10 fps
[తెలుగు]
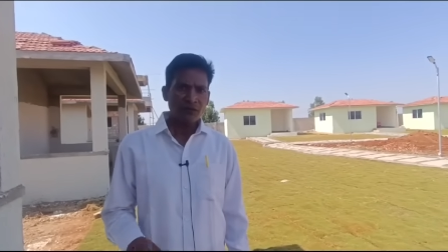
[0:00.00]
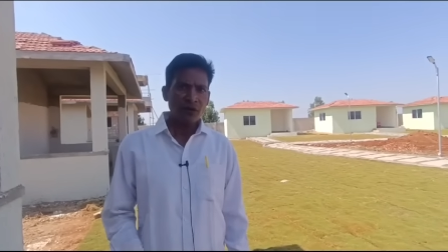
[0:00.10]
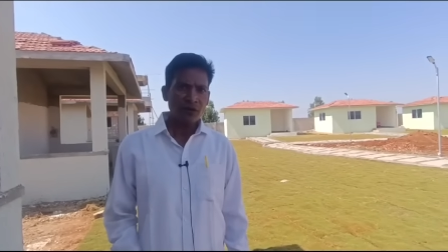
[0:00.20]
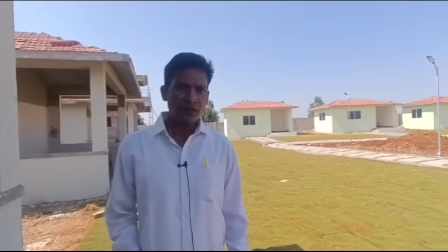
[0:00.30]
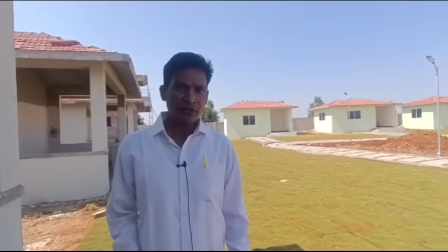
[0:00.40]

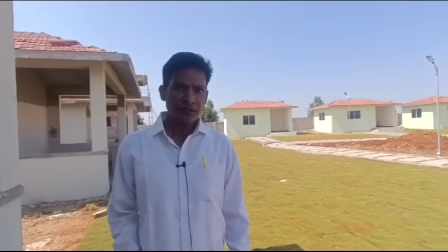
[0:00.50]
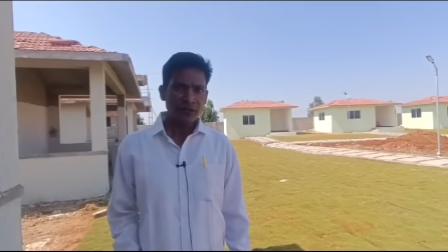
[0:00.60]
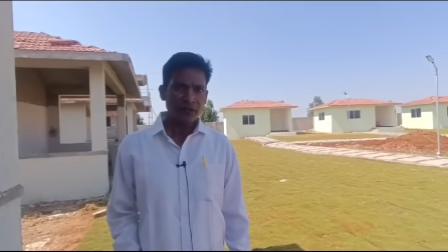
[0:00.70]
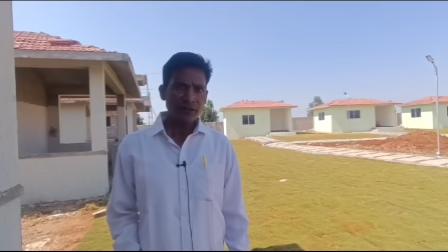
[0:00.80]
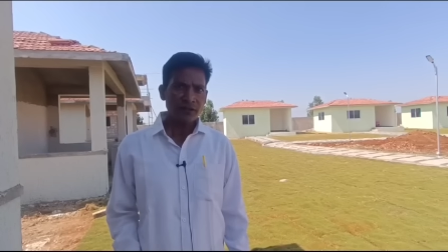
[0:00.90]
ఫాలో అవడం
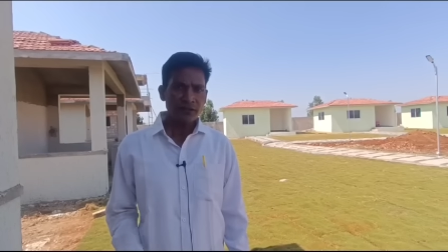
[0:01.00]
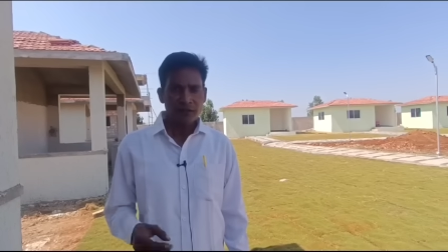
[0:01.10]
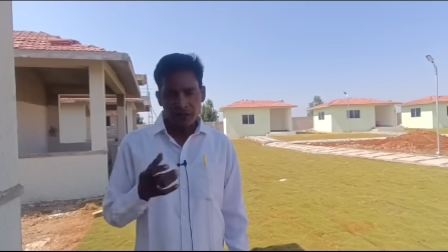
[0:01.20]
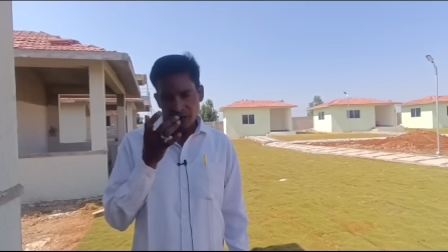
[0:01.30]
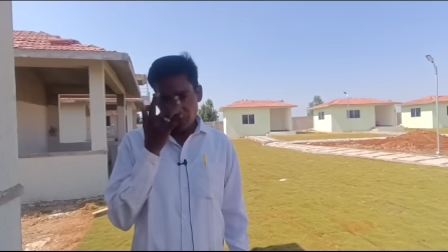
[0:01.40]
జరిగింది
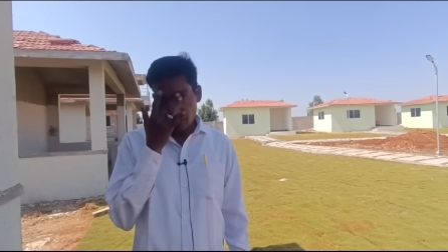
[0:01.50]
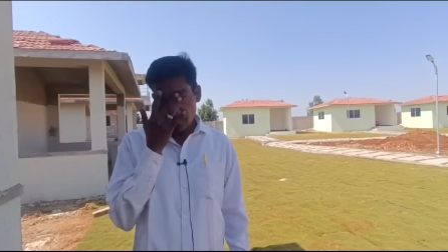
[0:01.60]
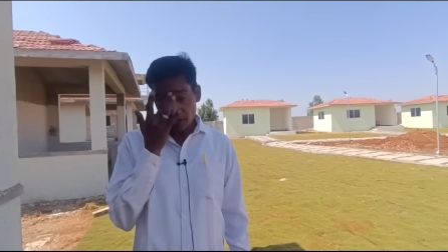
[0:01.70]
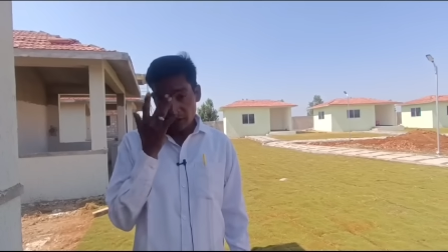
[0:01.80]
ఇప్పుడు నేను